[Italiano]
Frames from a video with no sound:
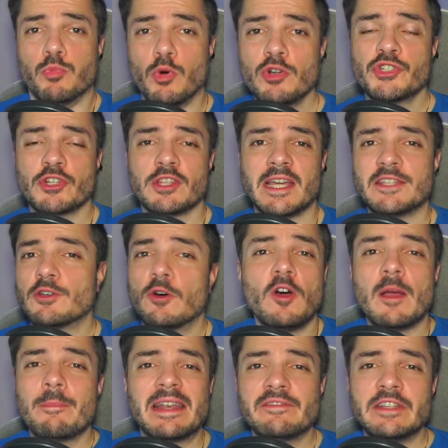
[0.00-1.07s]
Buongiorno Daido,
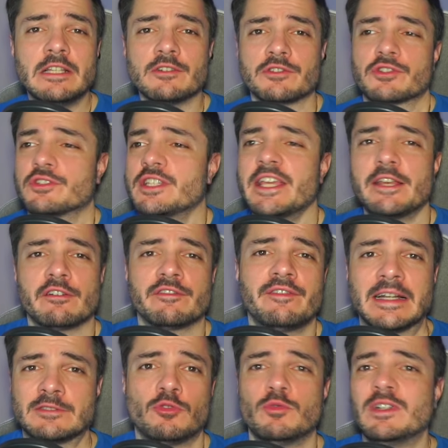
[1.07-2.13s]
oh è meraviglioso, ieri ho
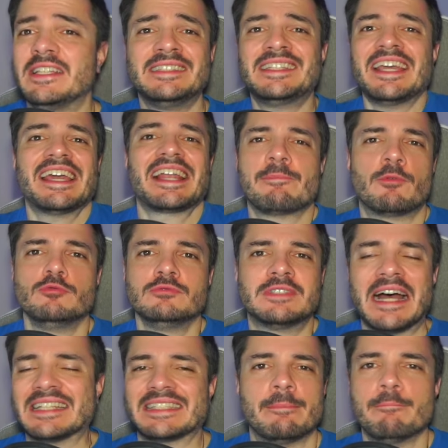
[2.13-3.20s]
fatto un'intera
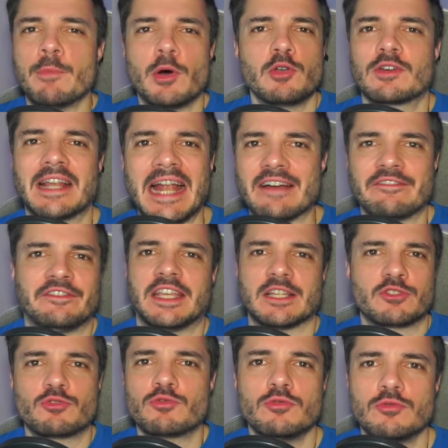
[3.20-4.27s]
puntata
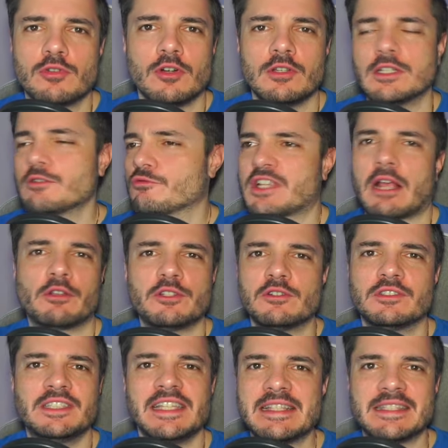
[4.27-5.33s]
monografica su Google, un sacco di
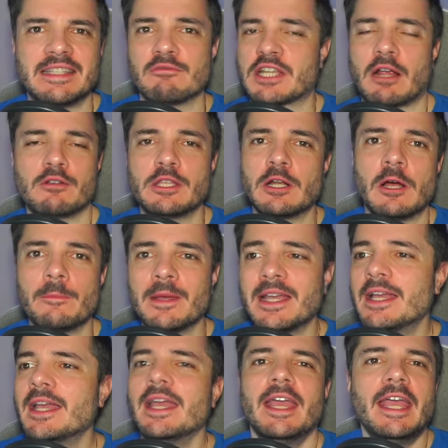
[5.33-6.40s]
notizie, un sacco di
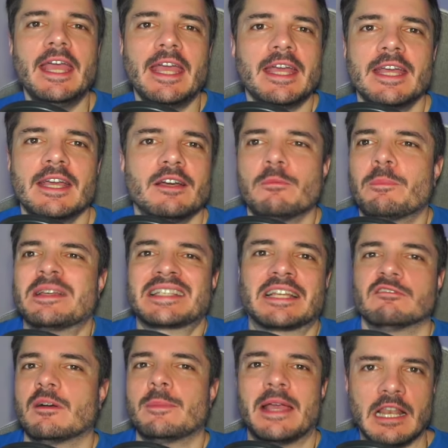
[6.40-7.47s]
robe e, e ho
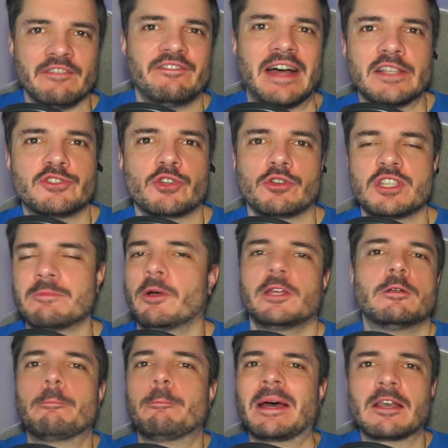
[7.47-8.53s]
pensato vabbè la faccio così
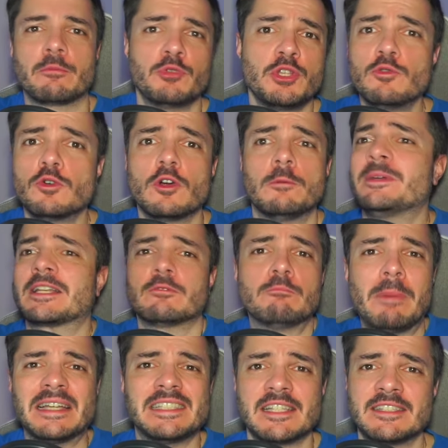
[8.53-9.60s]
poi non parlo più di Google per
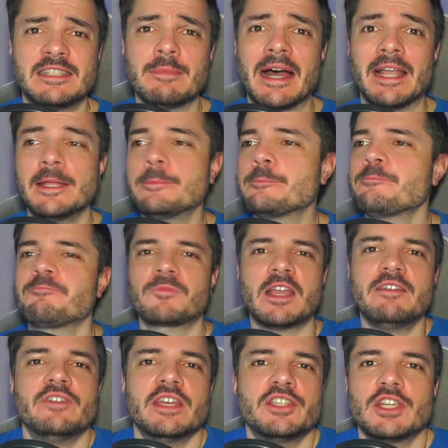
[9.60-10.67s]
un paio di settimane
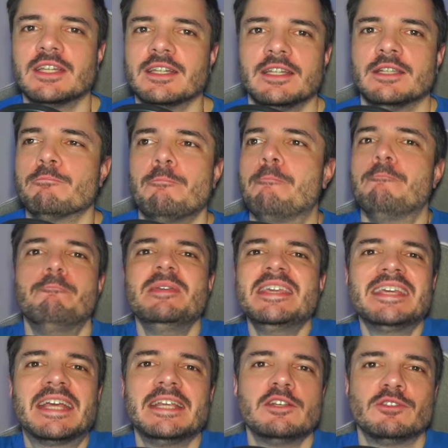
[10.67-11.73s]
e invece eh,
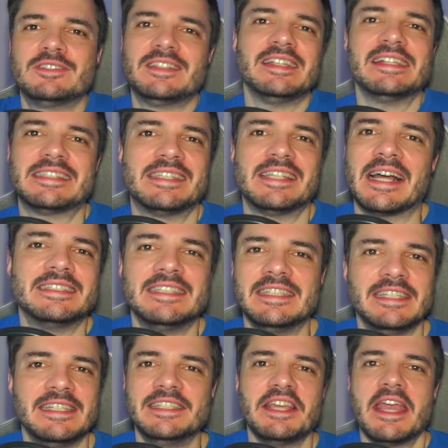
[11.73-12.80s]
big notizia
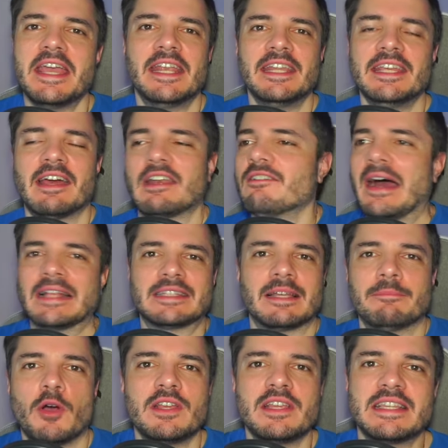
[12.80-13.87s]
di ieri,
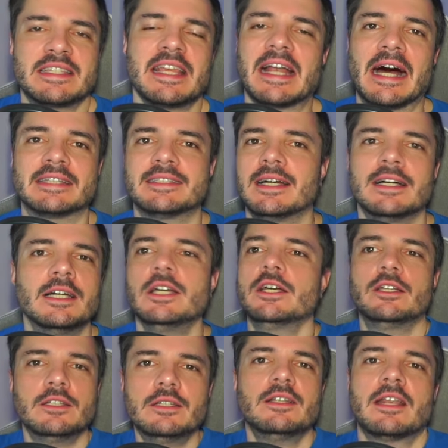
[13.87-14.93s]
arrivata poi in serata,
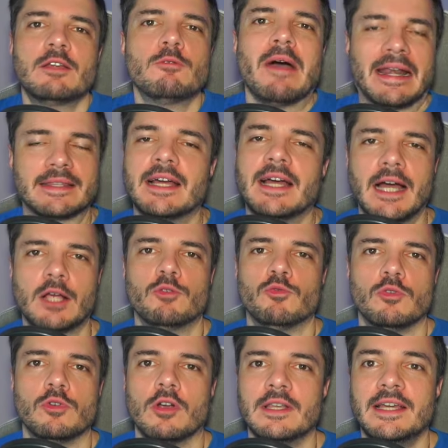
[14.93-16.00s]
eh, riguarda
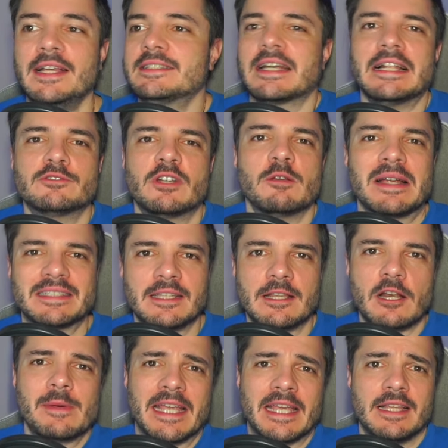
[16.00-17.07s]
Google e tra l'altro riguarda
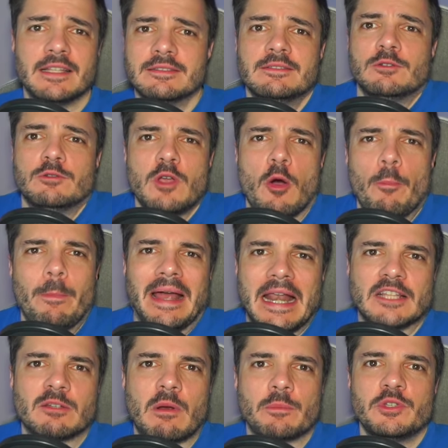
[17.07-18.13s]
una roba che, di cui ho
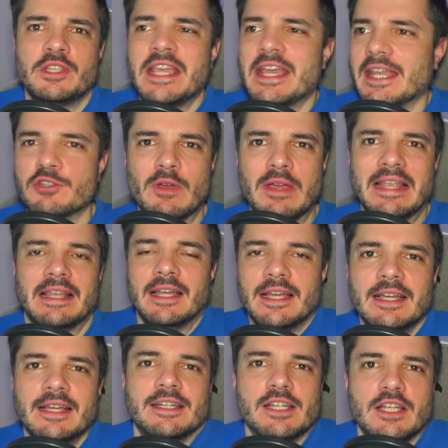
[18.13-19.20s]
parlato proprio ieri, cioè
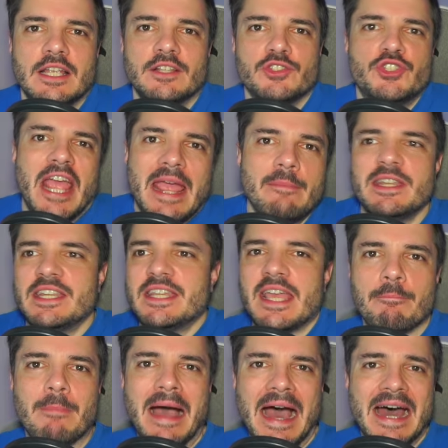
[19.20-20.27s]
eh, Gemini
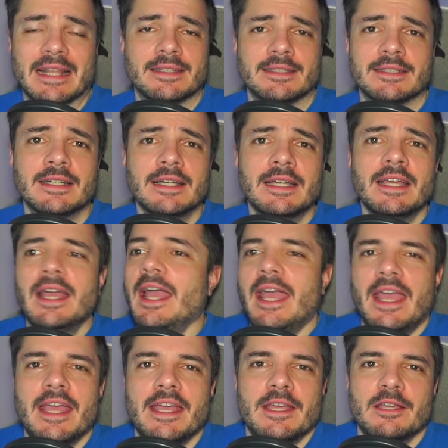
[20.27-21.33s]
e Bard
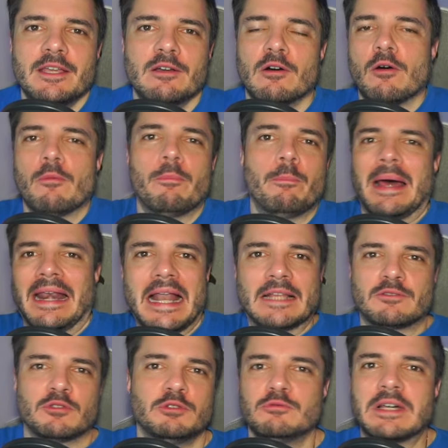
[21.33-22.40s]
e ho
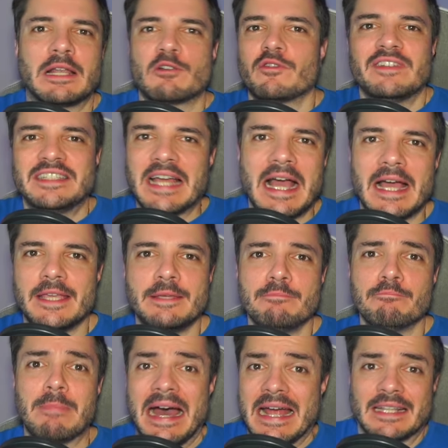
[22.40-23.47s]
parlato di una novità
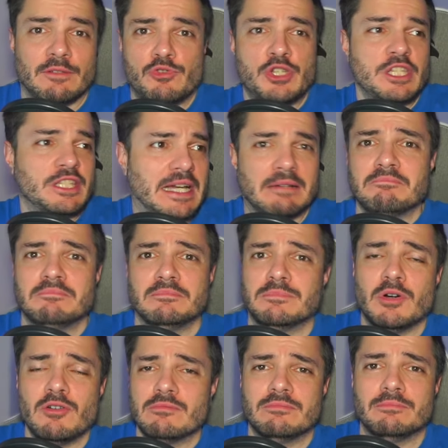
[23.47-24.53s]
in Bard uscita
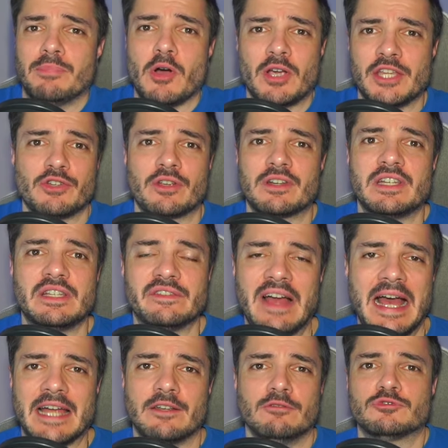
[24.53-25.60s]
boh, pochi giorni
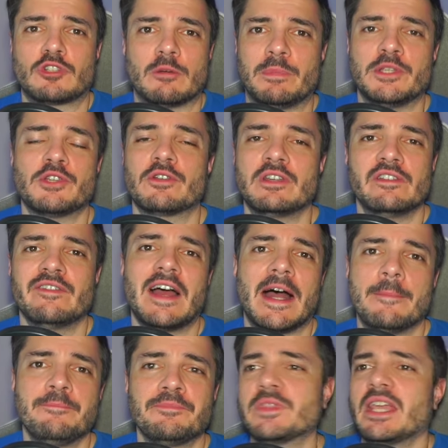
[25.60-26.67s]
fa, non troppi giorni
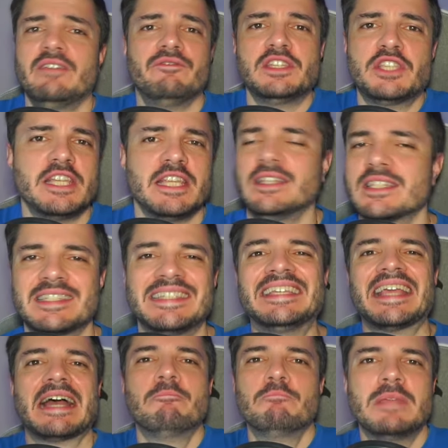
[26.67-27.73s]
fa, e invece niente, si
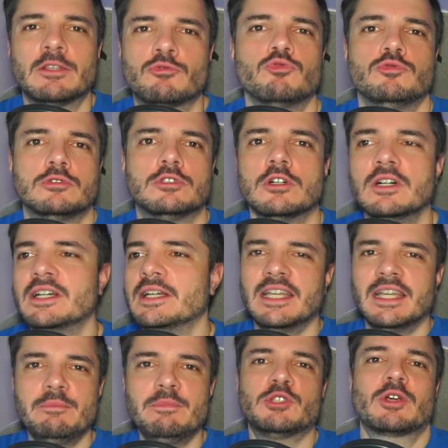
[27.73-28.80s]
cambia tutto
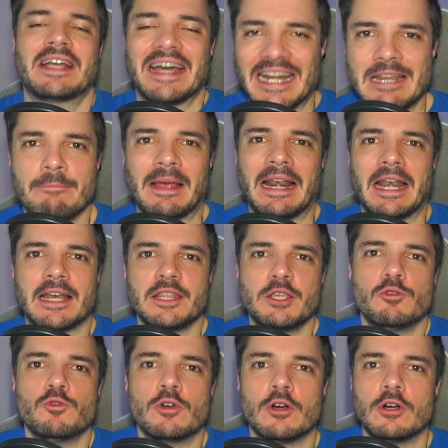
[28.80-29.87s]
e mi tocca riparlare
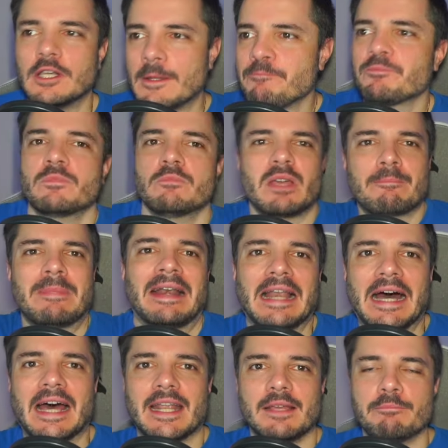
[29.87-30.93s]
di Google per
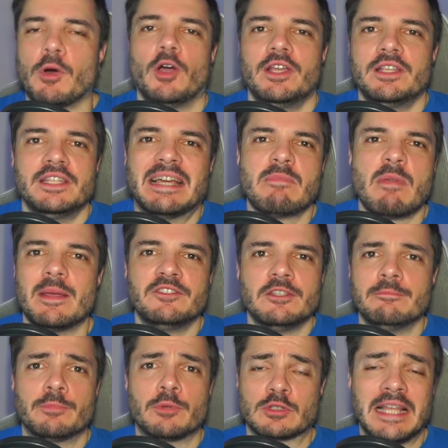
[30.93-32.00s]
parlare poi di
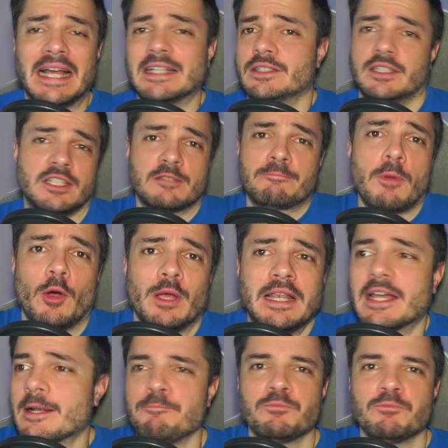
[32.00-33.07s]
cambiamenti importanti.
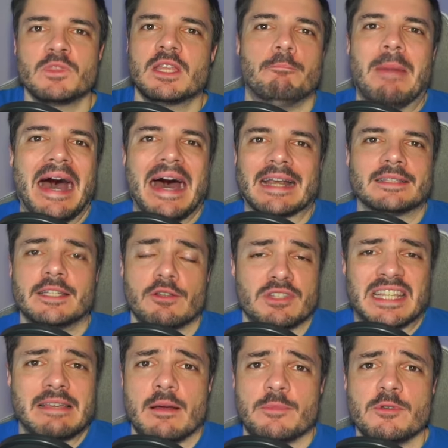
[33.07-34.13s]
Spoiler, Bard non
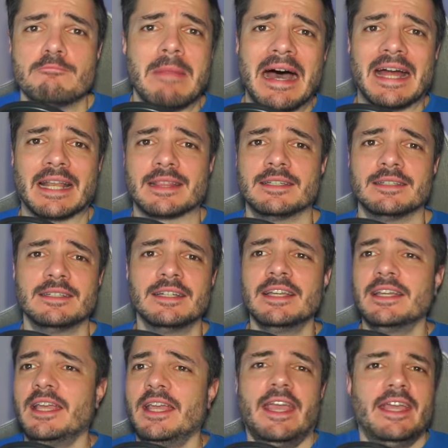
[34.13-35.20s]
si chiama più Bard,
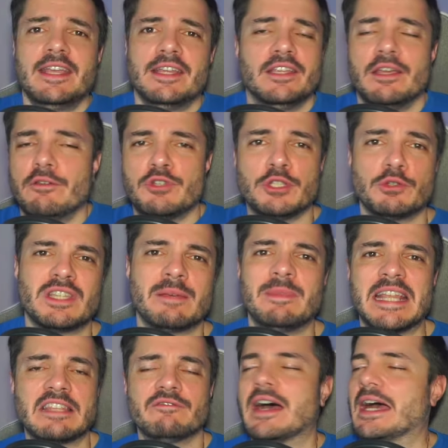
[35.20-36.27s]
è uscito già
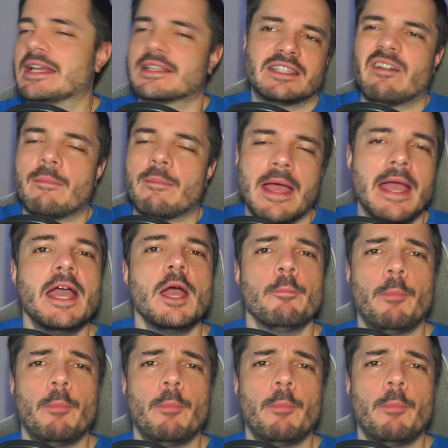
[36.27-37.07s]
in Advanced, vabbè.